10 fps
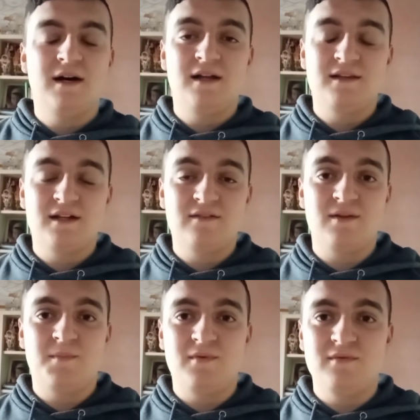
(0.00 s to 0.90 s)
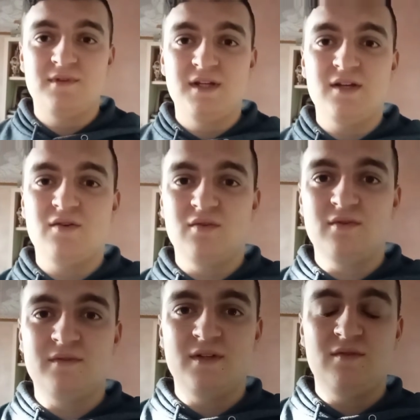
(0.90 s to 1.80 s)
andando a punti con
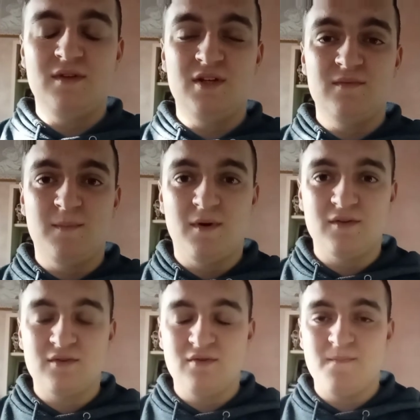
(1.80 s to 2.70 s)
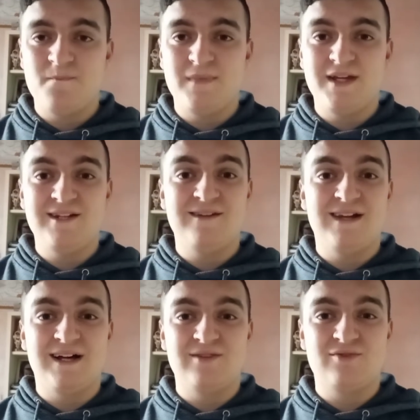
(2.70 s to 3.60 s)
un trentunesimo posto, mentre
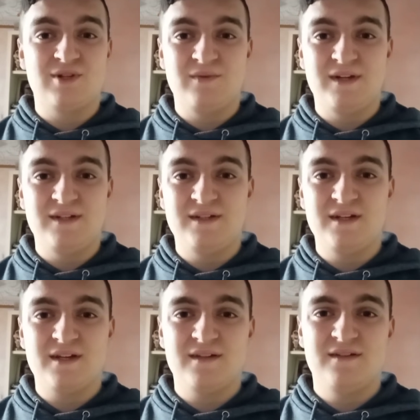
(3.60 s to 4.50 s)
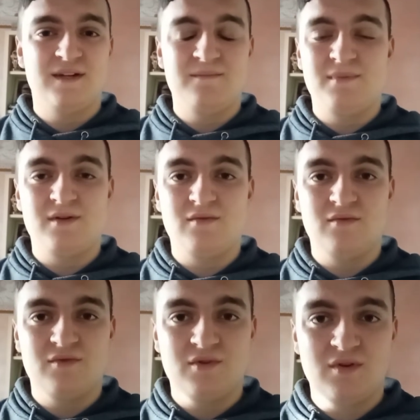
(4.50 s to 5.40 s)
l'anno seguente, sempre con,
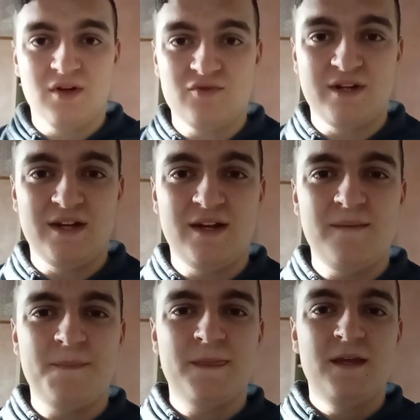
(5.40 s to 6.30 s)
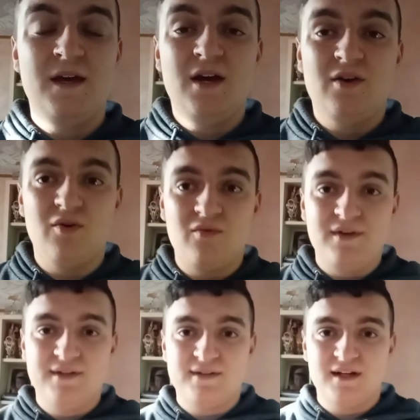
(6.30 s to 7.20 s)
con l'Ausella,
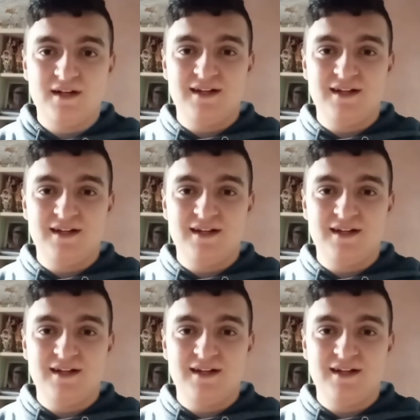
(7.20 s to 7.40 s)
conquista